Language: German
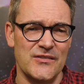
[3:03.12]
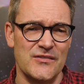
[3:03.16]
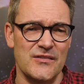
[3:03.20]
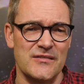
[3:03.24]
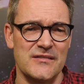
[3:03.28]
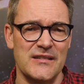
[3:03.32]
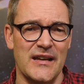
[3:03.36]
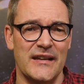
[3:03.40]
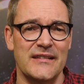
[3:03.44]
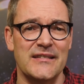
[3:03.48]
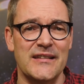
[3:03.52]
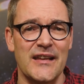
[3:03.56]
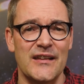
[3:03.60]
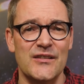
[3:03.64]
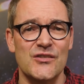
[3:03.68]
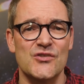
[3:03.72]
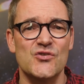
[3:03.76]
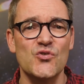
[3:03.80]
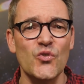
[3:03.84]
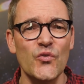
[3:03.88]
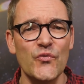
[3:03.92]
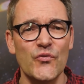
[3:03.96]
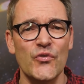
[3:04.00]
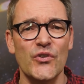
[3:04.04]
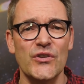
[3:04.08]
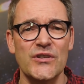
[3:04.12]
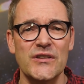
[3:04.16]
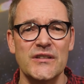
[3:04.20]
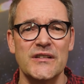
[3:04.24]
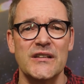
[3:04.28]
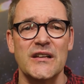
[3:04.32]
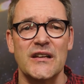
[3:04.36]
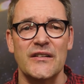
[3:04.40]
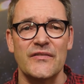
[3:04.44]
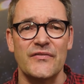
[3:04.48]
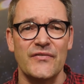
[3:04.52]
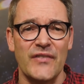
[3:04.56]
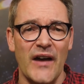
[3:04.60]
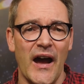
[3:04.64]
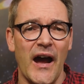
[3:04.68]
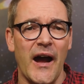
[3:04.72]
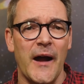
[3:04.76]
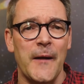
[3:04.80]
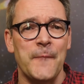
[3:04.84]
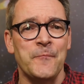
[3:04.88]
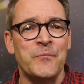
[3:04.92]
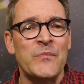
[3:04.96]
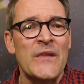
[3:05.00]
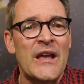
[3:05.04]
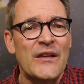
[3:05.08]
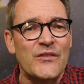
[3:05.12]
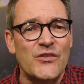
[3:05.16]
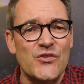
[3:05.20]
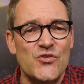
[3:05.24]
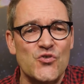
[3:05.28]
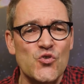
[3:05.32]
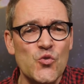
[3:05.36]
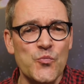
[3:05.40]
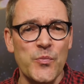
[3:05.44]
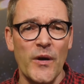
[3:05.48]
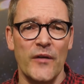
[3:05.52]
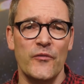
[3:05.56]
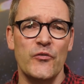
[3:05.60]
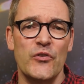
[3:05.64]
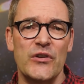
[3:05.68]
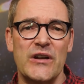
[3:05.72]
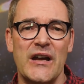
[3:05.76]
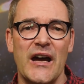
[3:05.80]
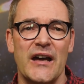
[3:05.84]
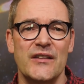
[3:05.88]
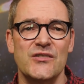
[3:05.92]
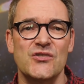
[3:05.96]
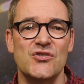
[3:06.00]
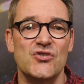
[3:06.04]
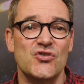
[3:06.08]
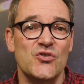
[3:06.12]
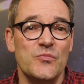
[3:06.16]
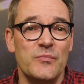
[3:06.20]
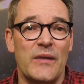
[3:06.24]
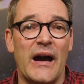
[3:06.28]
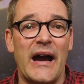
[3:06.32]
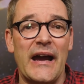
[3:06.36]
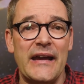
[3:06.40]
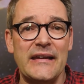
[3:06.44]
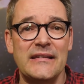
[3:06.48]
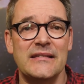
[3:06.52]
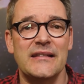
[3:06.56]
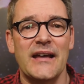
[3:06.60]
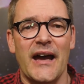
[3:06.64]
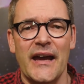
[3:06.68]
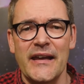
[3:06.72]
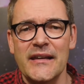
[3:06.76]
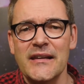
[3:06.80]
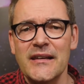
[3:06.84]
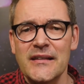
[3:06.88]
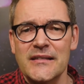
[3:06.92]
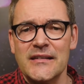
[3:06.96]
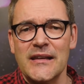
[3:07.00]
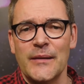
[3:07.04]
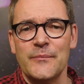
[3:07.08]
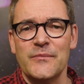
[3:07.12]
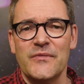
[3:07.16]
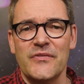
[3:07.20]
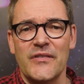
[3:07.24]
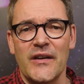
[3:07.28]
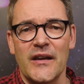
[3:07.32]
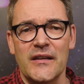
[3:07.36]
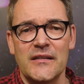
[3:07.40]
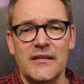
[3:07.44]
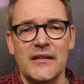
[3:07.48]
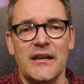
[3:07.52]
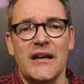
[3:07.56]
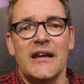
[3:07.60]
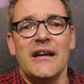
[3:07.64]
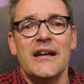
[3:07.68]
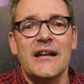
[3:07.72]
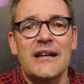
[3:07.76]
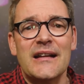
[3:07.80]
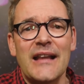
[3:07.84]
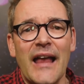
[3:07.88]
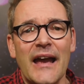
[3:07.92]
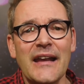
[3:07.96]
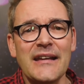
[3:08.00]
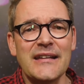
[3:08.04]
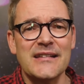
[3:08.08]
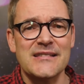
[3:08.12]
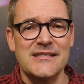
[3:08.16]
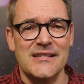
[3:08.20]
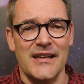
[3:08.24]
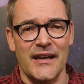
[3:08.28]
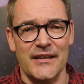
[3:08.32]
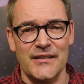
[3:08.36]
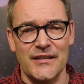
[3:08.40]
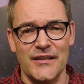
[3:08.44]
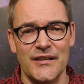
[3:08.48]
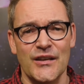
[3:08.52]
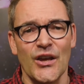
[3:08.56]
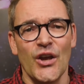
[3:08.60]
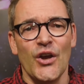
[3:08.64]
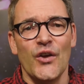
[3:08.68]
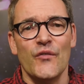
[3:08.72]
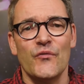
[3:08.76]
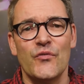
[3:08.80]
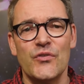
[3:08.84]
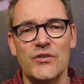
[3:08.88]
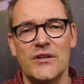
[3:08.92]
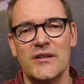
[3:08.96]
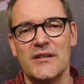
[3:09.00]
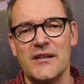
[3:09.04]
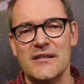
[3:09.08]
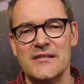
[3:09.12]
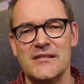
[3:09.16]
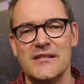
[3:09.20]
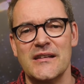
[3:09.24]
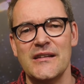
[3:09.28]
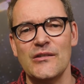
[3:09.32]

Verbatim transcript: zu sein. Denn so würde die Gefahr des Supervulkans zum einen eingedämmt werden, gleichzeitig würde das